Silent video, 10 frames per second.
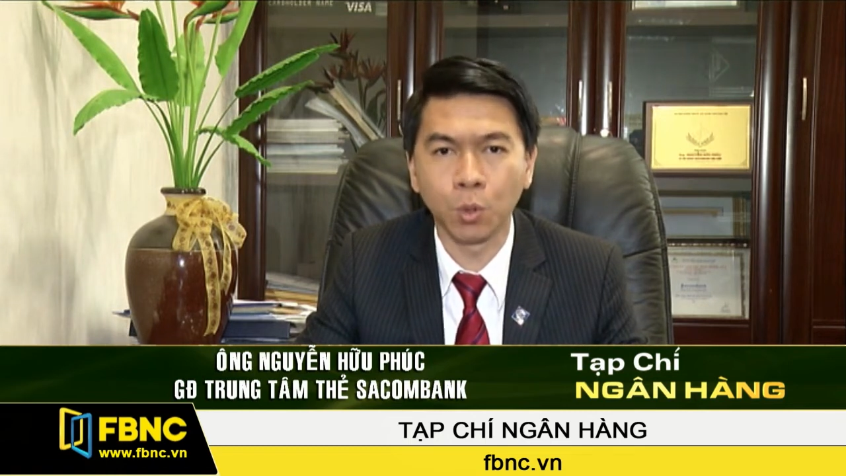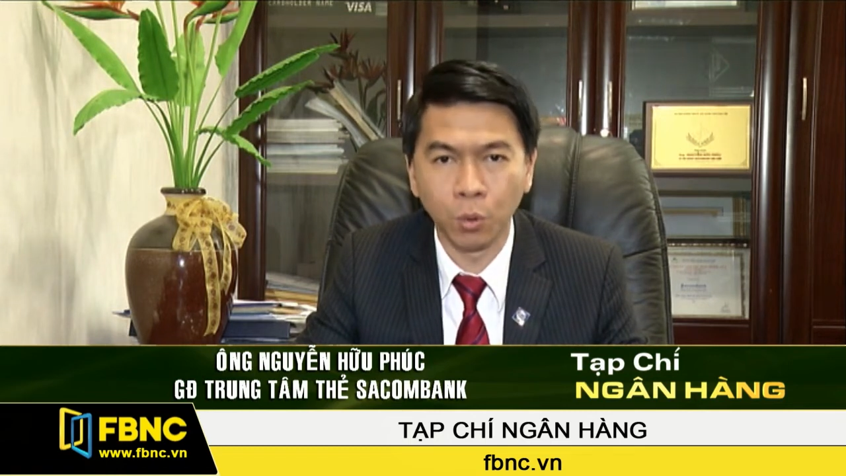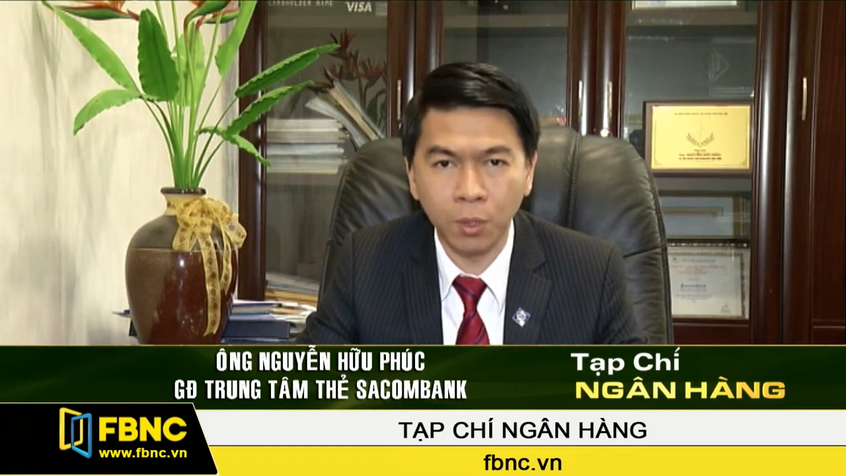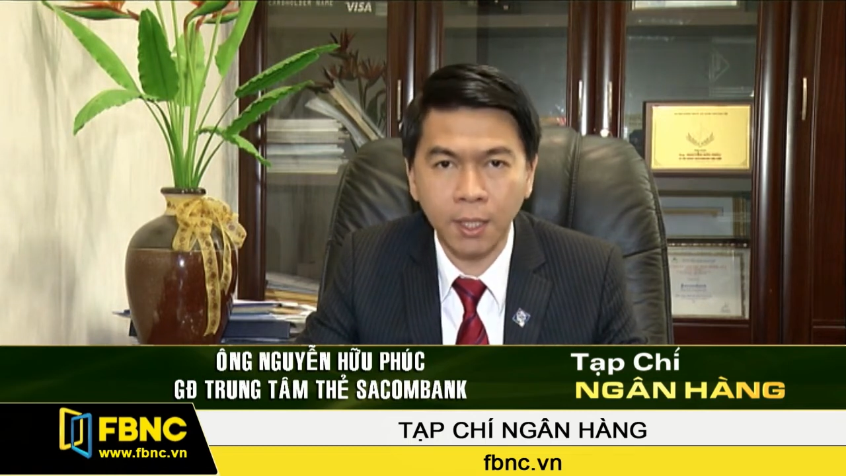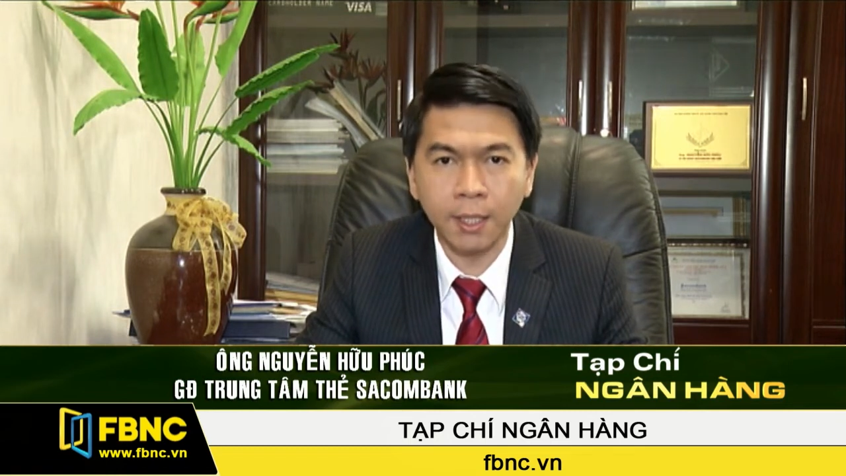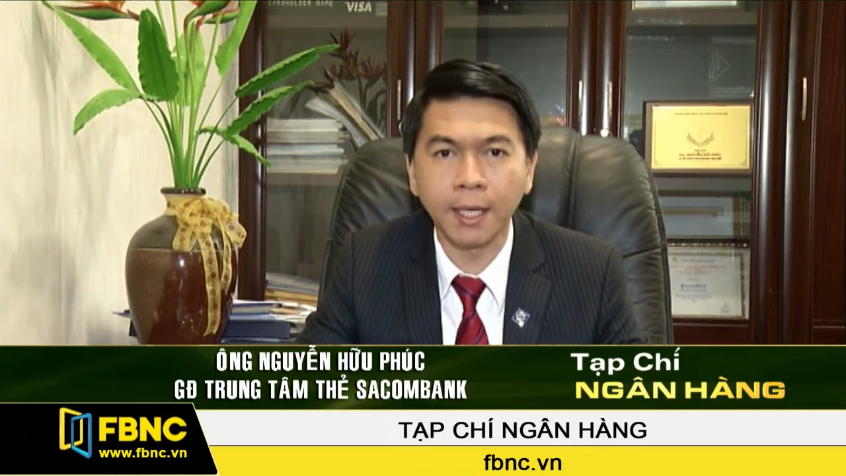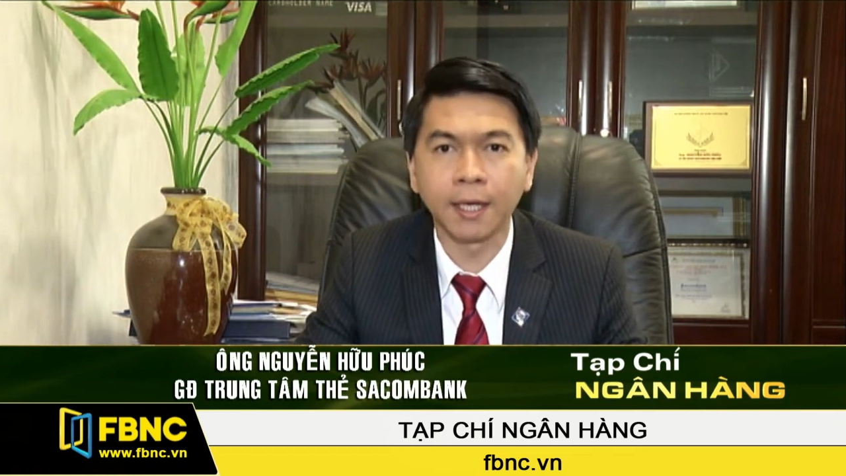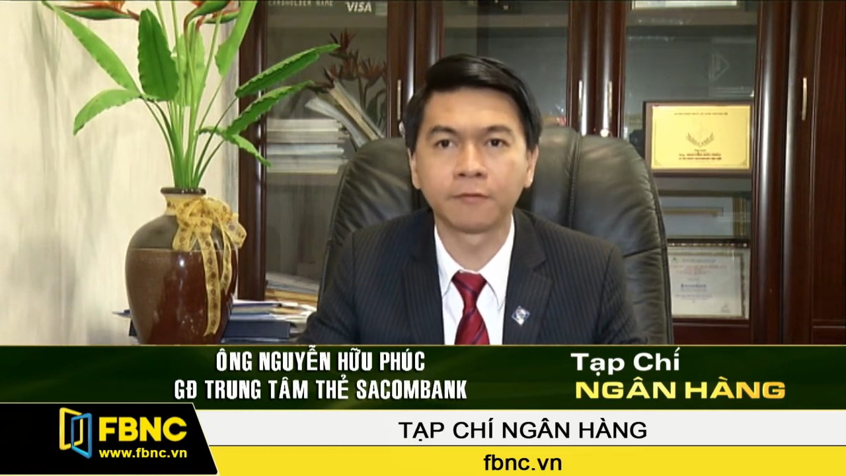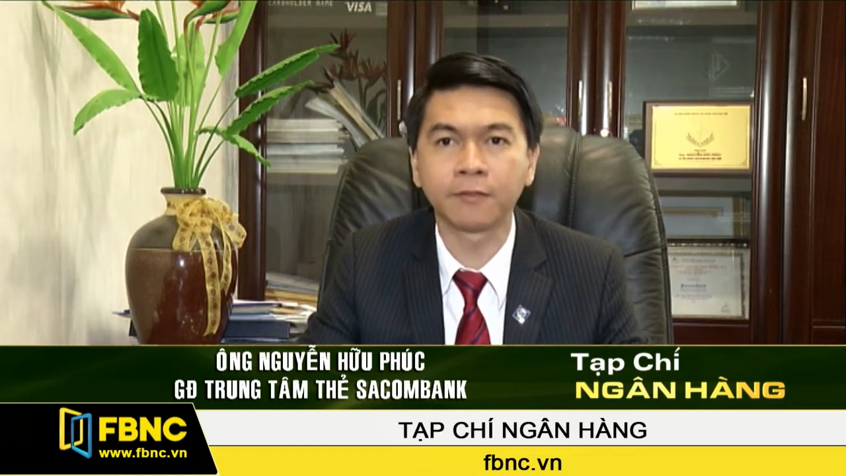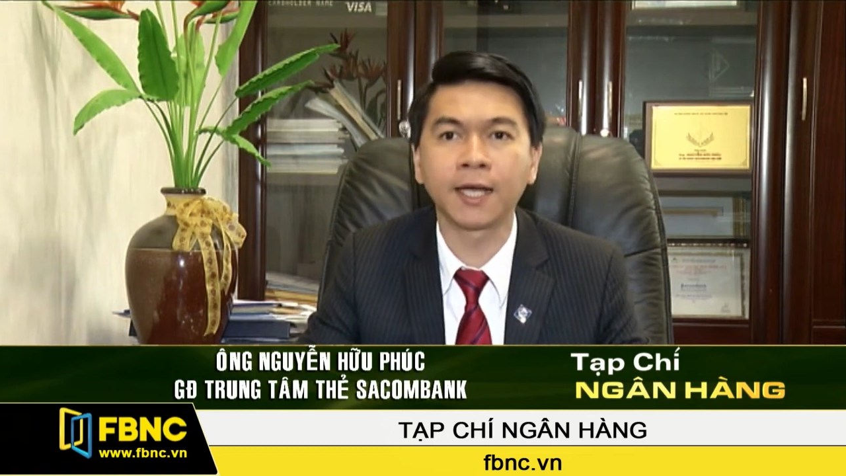của ngân
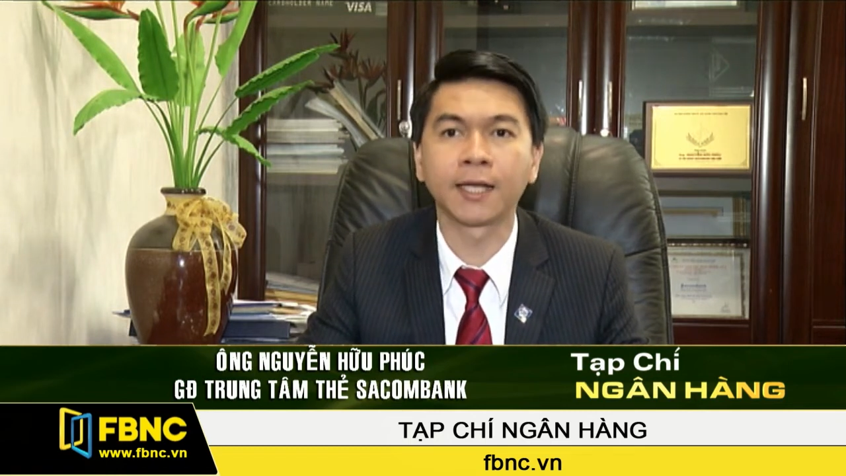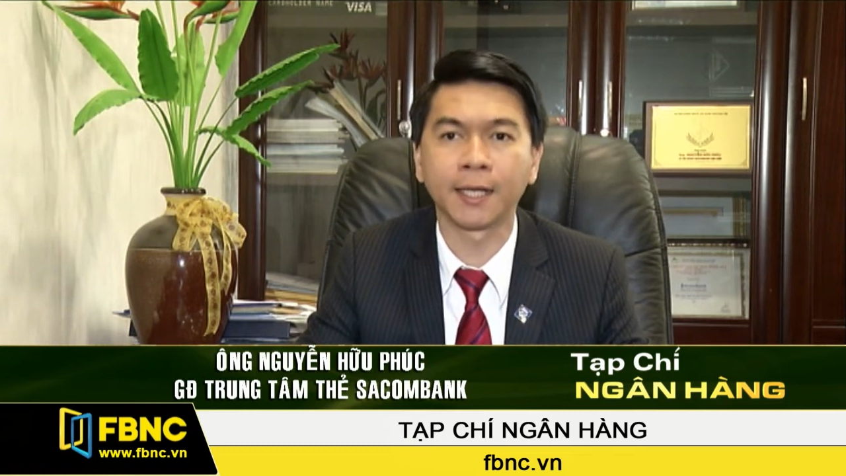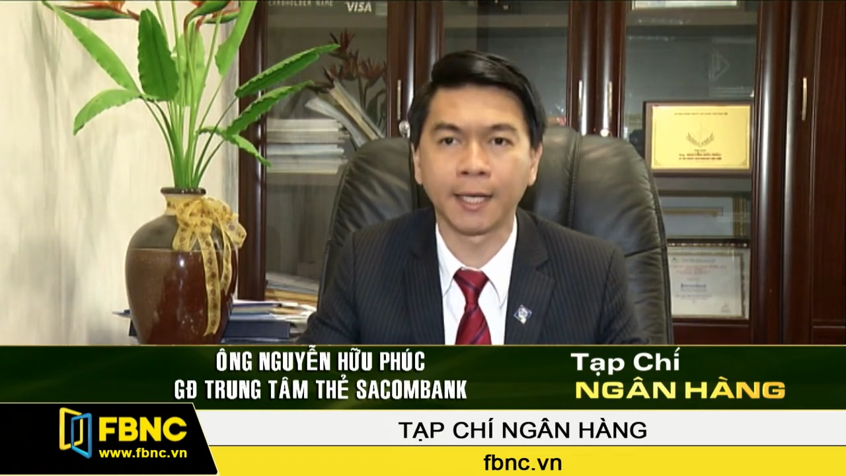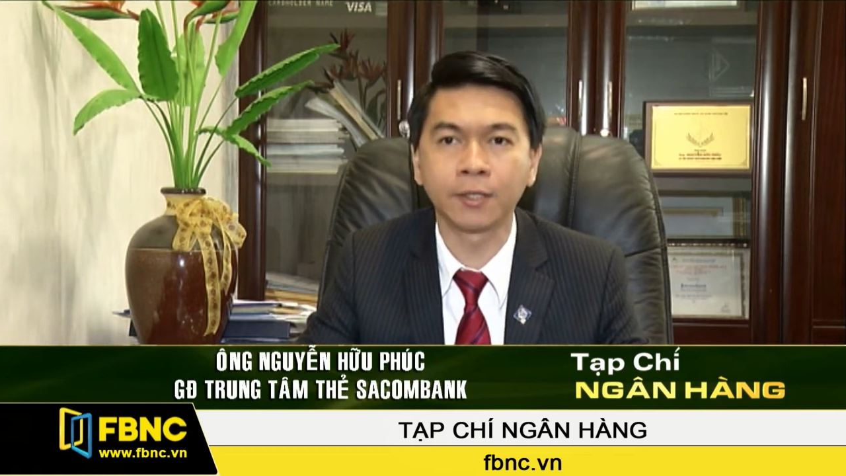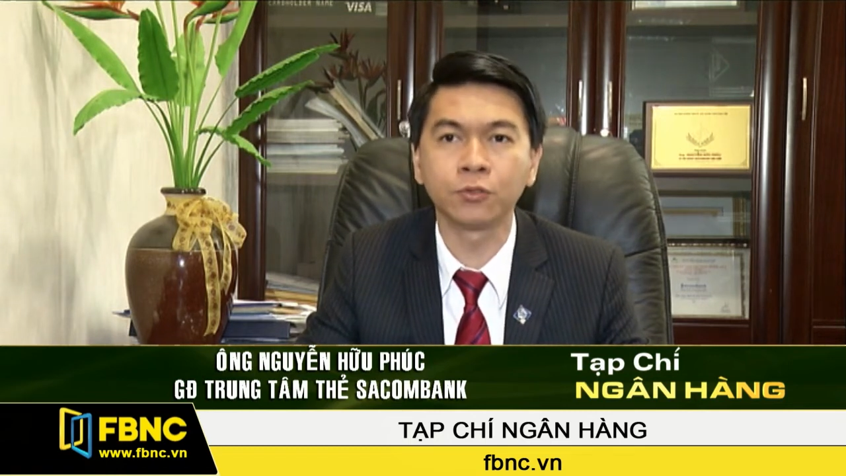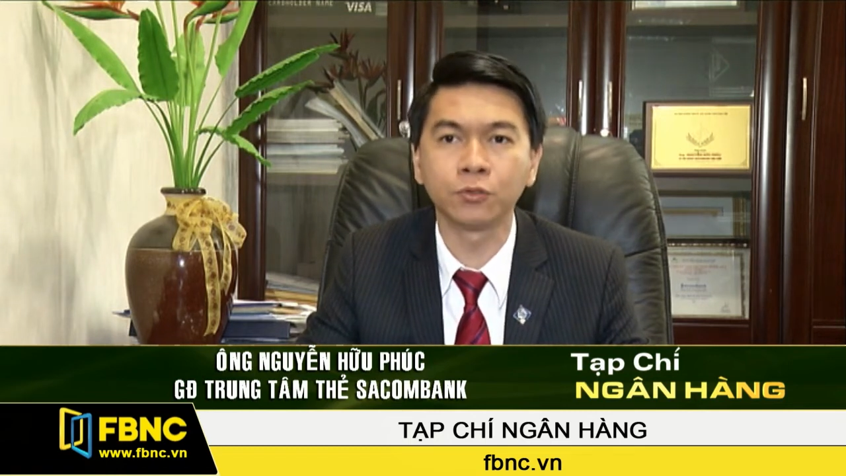hàng phát hành thẻ của